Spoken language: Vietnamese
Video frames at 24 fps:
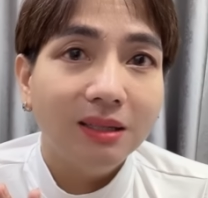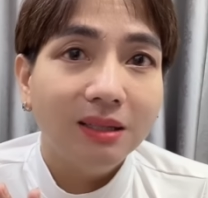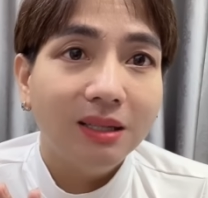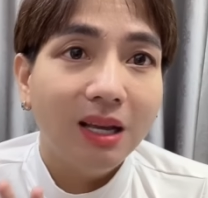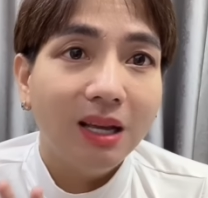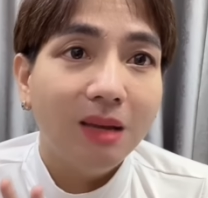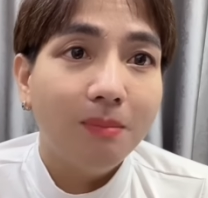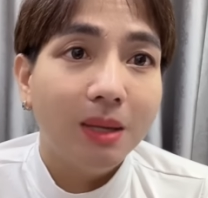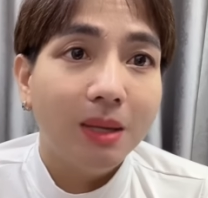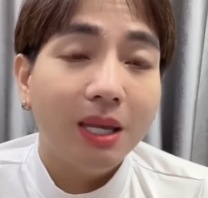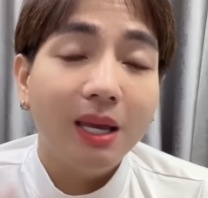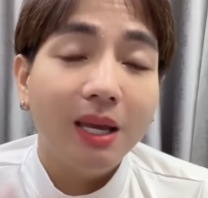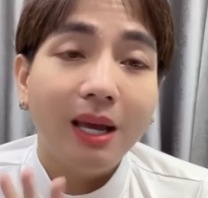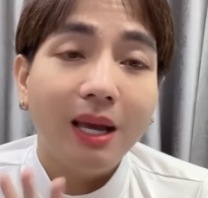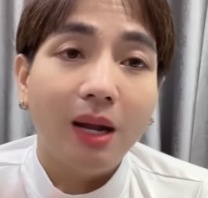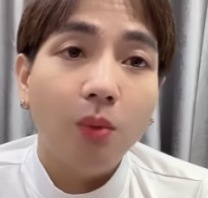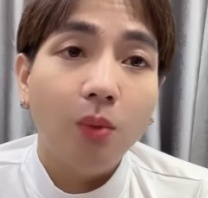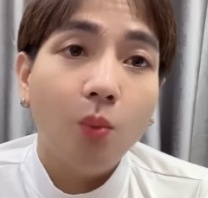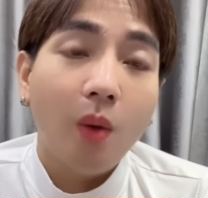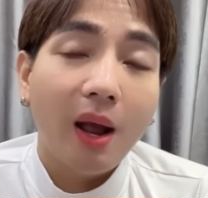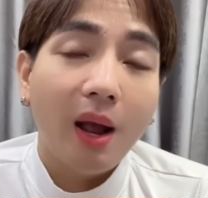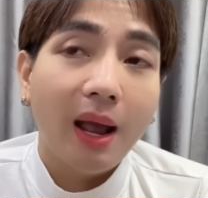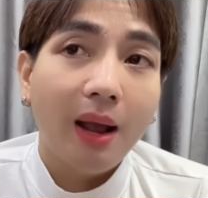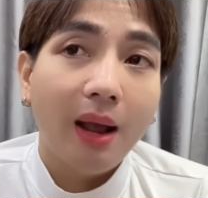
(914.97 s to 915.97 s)
khi mà chị
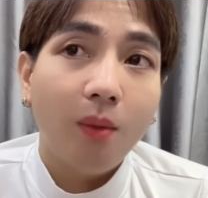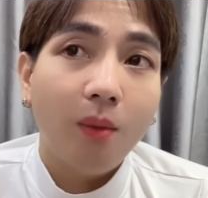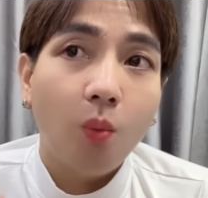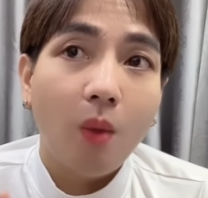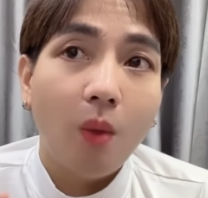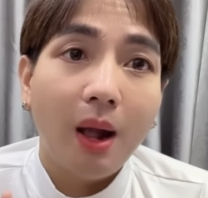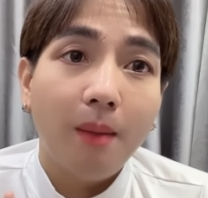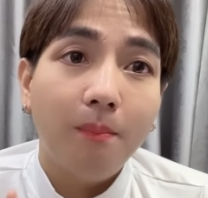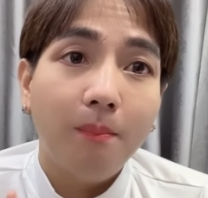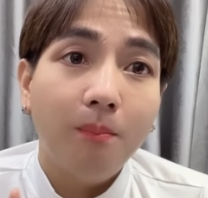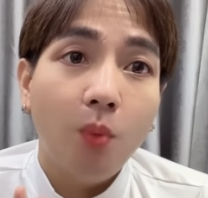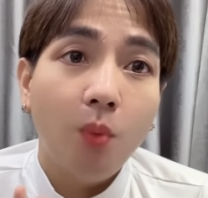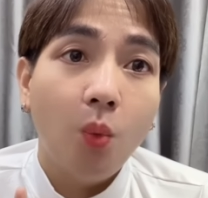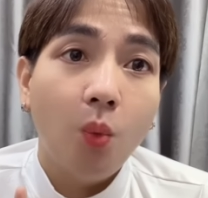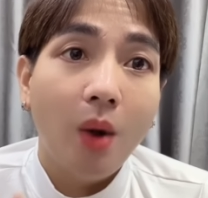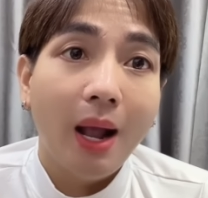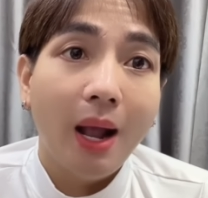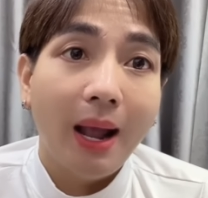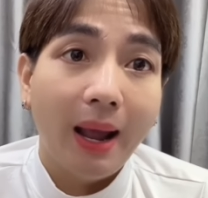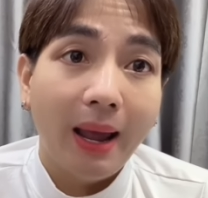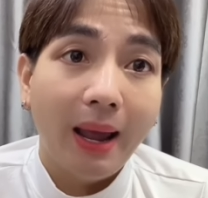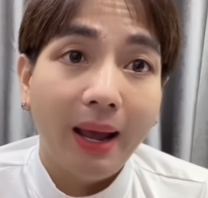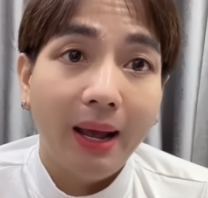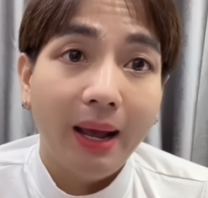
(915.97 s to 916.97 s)
cảnh qua qua mua
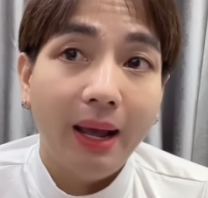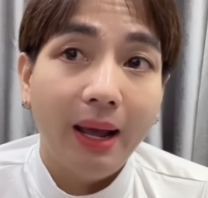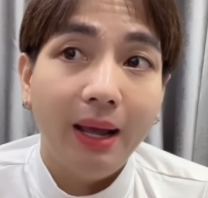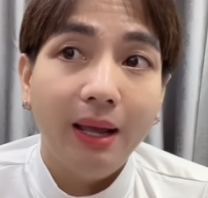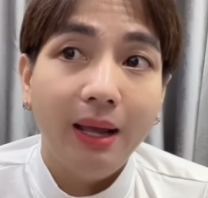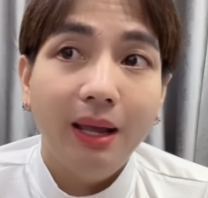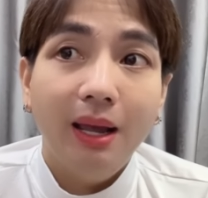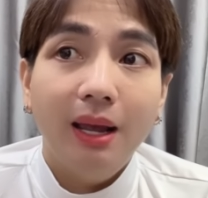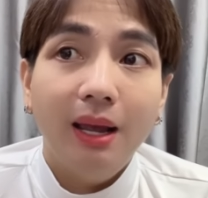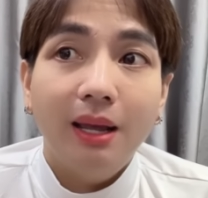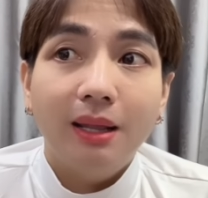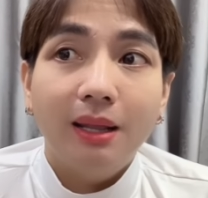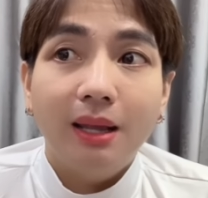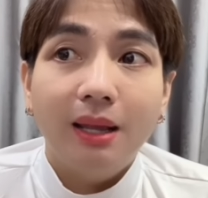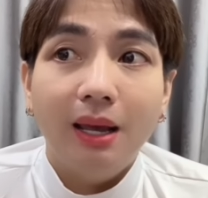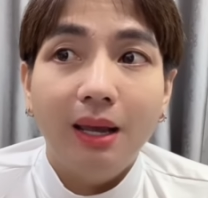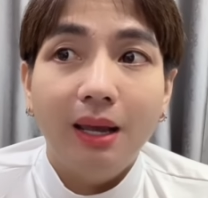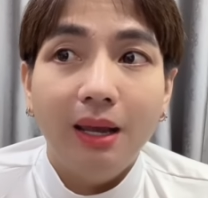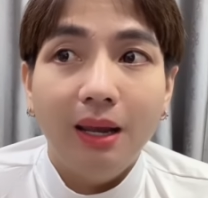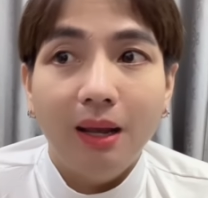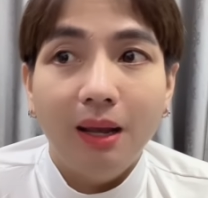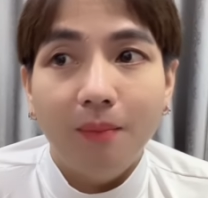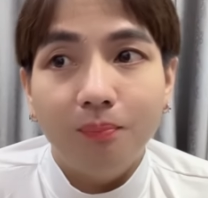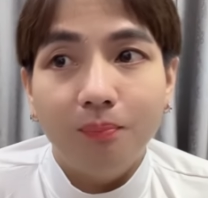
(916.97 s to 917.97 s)
hàng á
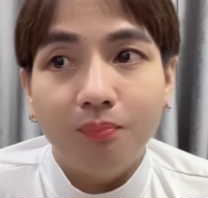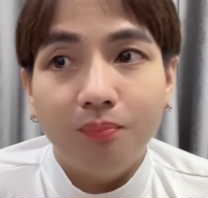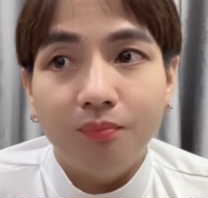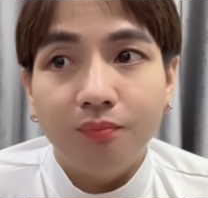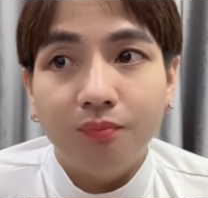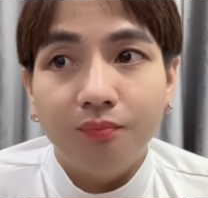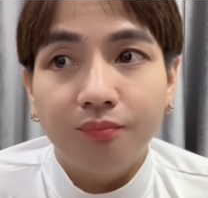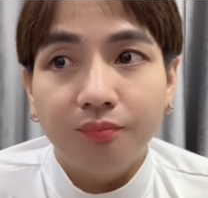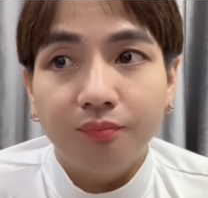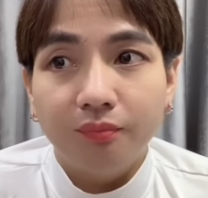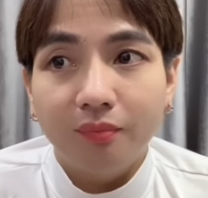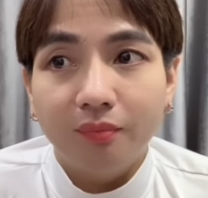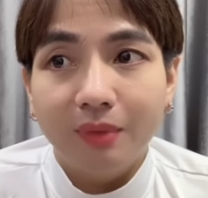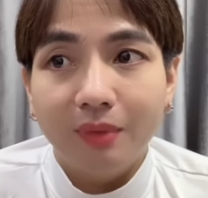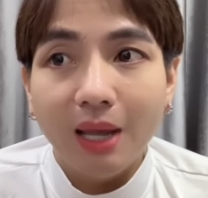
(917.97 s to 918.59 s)
thì um,